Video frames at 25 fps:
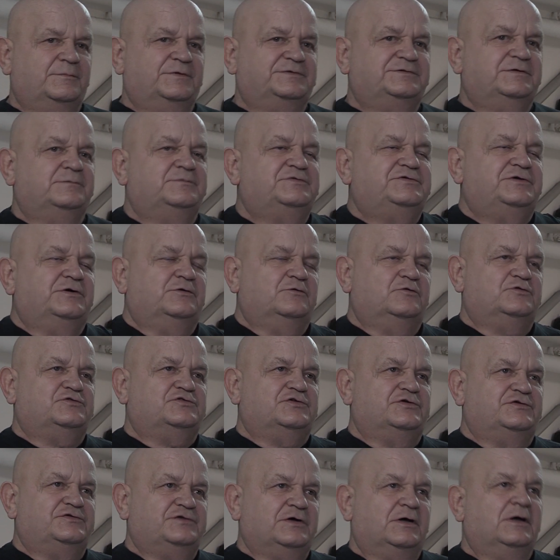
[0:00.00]
Będziemy się
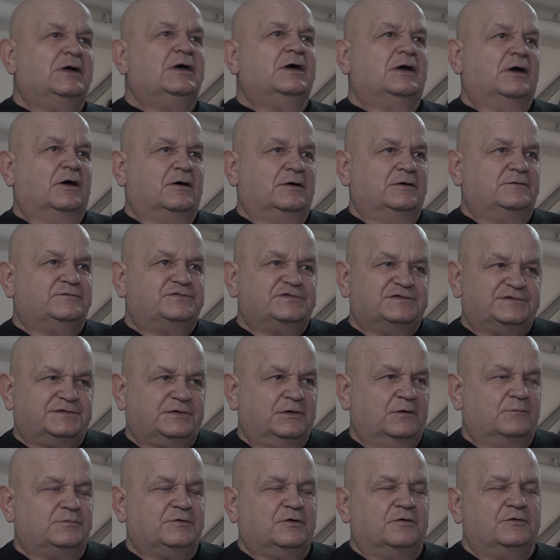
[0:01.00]
uczyć e,
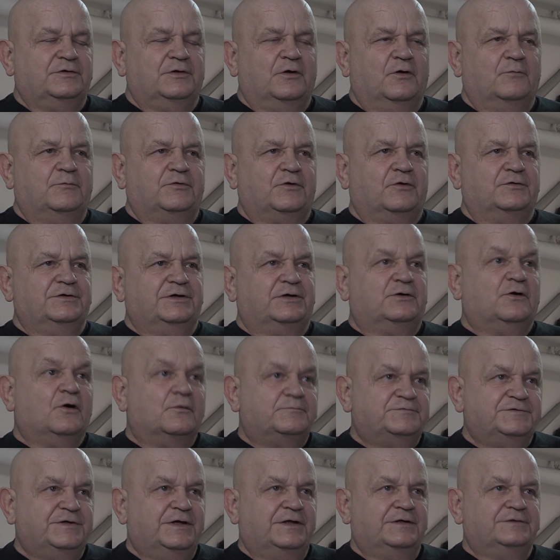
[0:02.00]
wszystkie obrony, obrony
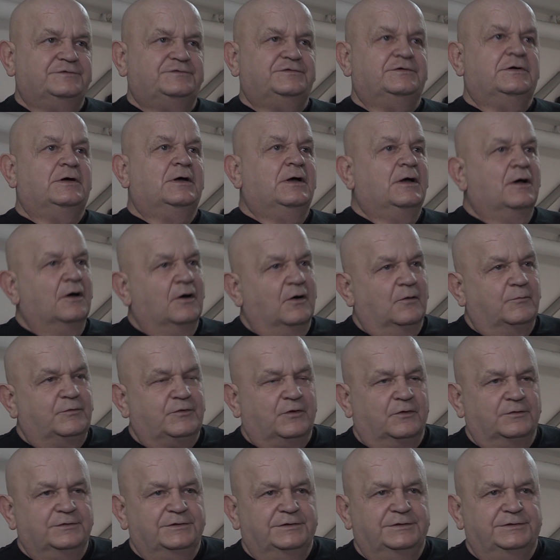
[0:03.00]
kopnięć,
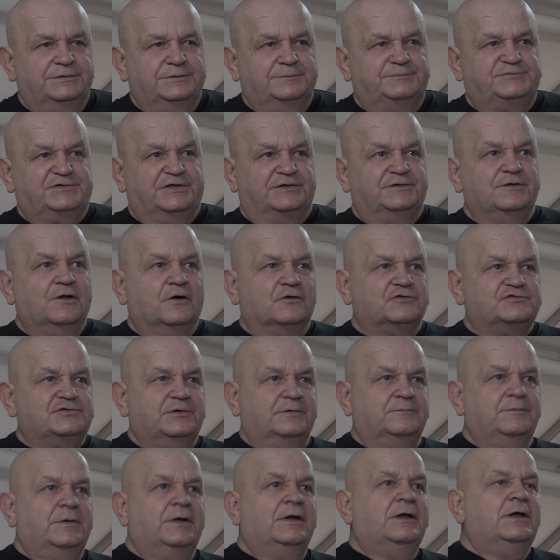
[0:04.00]
obrony przed
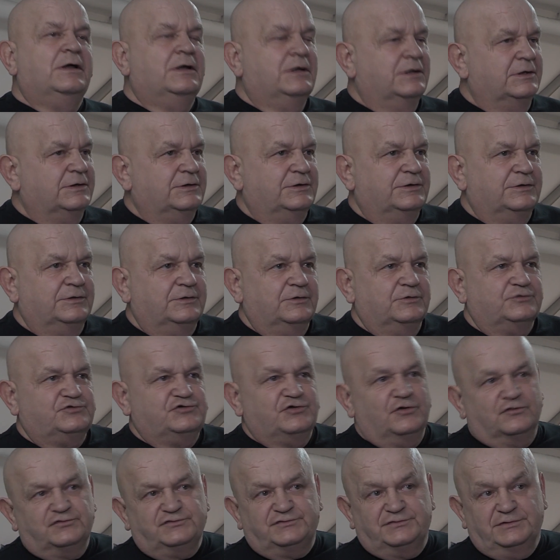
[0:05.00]
nożem, e,
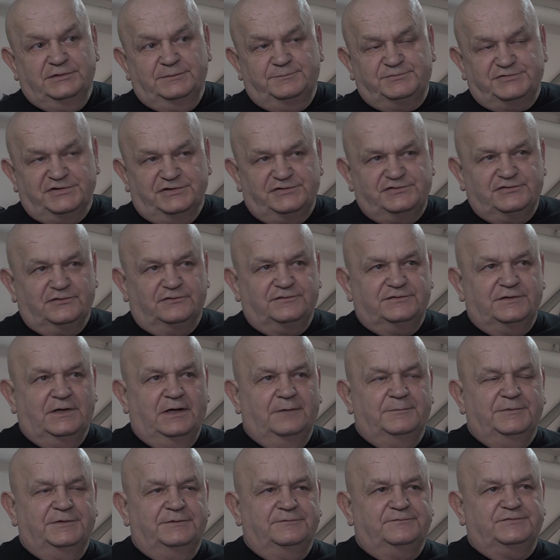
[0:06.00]
ciosy przed
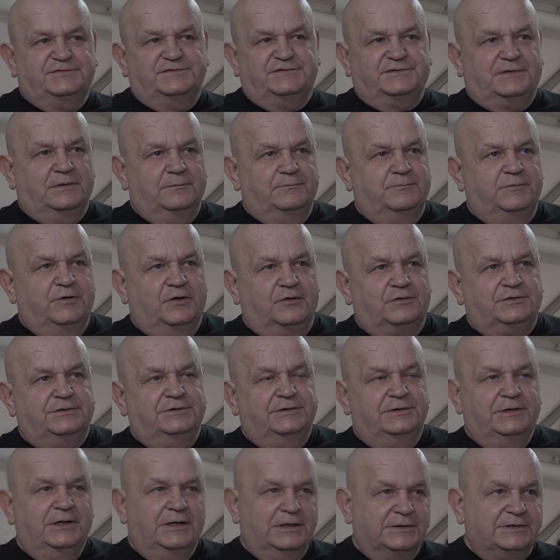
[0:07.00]
ciosami, wszystkie
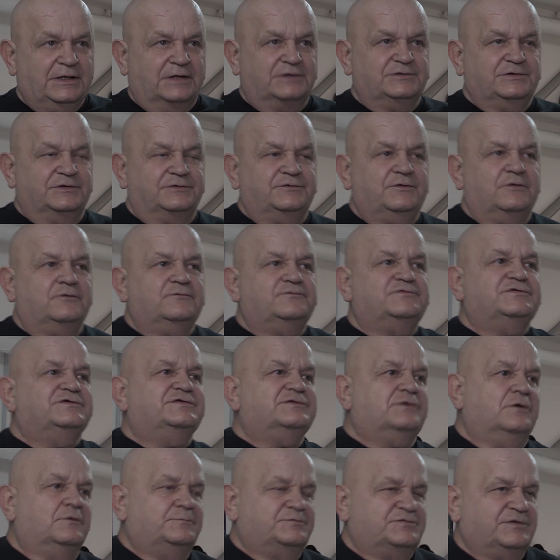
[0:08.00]
bloki, także to wszystko